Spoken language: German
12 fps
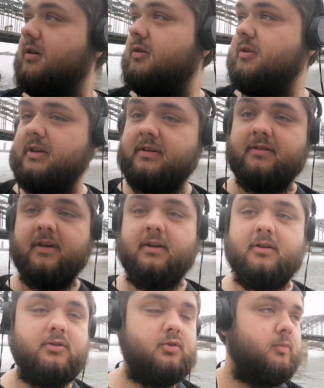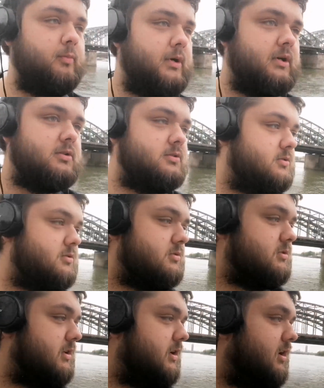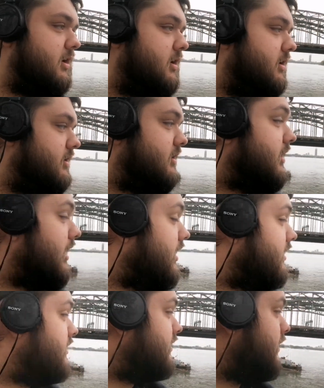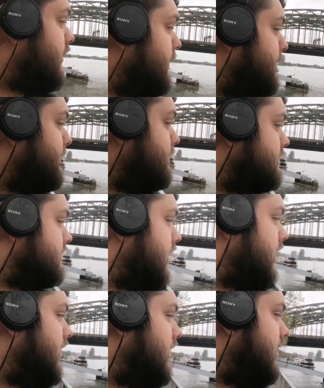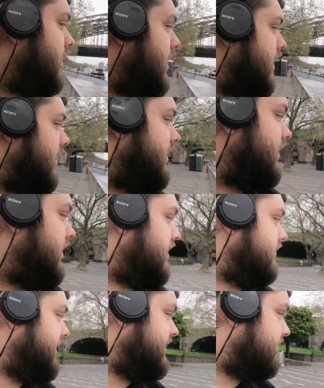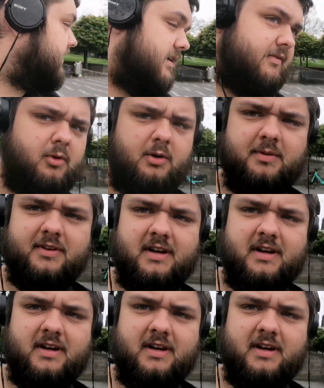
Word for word: Und ich sei ein Dummer. Ja, ähm, ich werde jetzt gleich vermutlich ein